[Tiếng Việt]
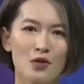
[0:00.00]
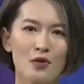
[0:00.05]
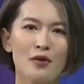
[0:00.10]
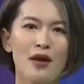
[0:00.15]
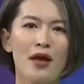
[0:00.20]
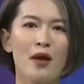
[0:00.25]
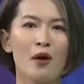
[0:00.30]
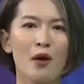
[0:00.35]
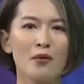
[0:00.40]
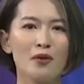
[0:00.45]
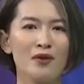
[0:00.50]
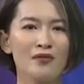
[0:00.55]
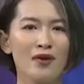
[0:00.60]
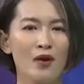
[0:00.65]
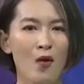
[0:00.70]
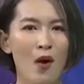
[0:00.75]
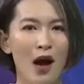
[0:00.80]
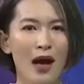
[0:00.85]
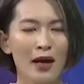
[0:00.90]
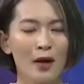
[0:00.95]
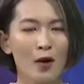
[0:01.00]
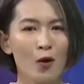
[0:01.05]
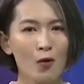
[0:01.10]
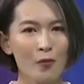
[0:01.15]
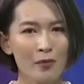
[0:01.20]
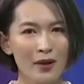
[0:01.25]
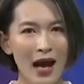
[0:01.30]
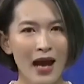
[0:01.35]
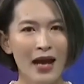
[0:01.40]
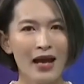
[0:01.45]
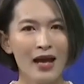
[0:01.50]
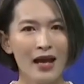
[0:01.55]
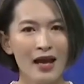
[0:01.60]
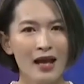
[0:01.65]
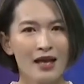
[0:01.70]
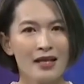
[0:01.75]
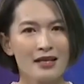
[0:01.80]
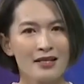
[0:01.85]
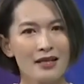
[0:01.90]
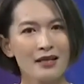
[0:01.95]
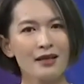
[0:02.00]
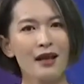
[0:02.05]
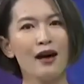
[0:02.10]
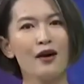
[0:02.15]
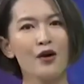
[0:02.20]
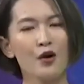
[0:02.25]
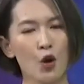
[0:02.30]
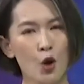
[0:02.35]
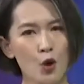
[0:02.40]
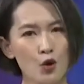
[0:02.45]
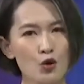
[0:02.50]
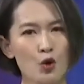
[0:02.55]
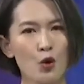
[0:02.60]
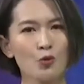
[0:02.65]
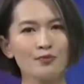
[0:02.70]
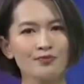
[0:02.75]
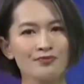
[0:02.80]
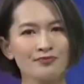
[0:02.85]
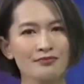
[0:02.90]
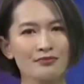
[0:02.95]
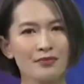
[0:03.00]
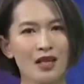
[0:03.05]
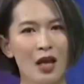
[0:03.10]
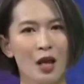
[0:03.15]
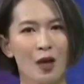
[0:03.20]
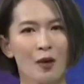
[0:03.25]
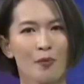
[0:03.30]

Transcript: thành chủ đề góc nhìn văn hóa ngày hôm nay chính là ở nội dung